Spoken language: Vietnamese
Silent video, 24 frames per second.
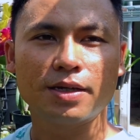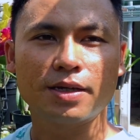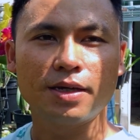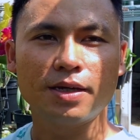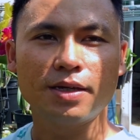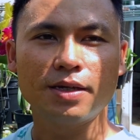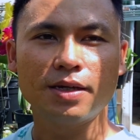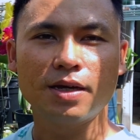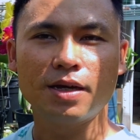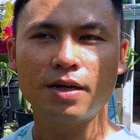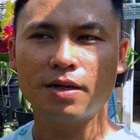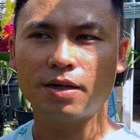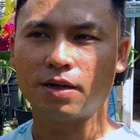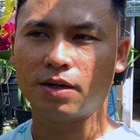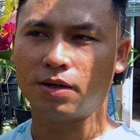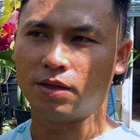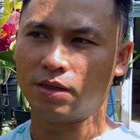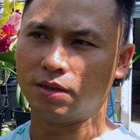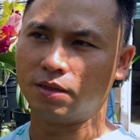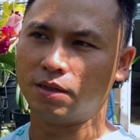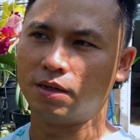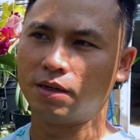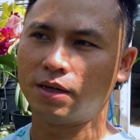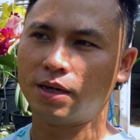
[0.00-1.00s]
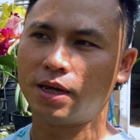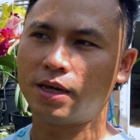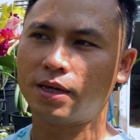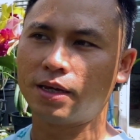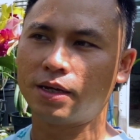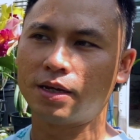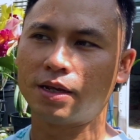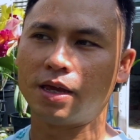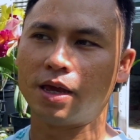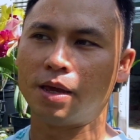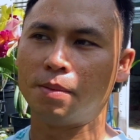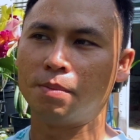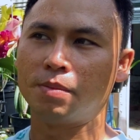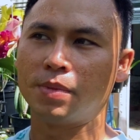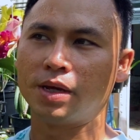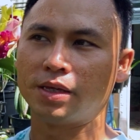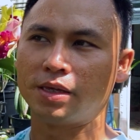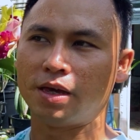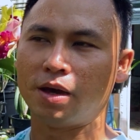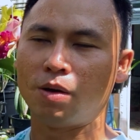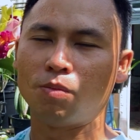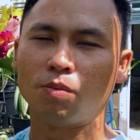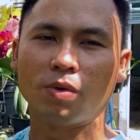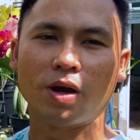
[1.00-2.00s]
kiến thức rồi những cái kinh nghiệm mà
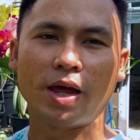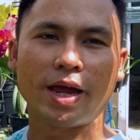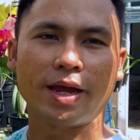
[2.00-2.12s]
trồng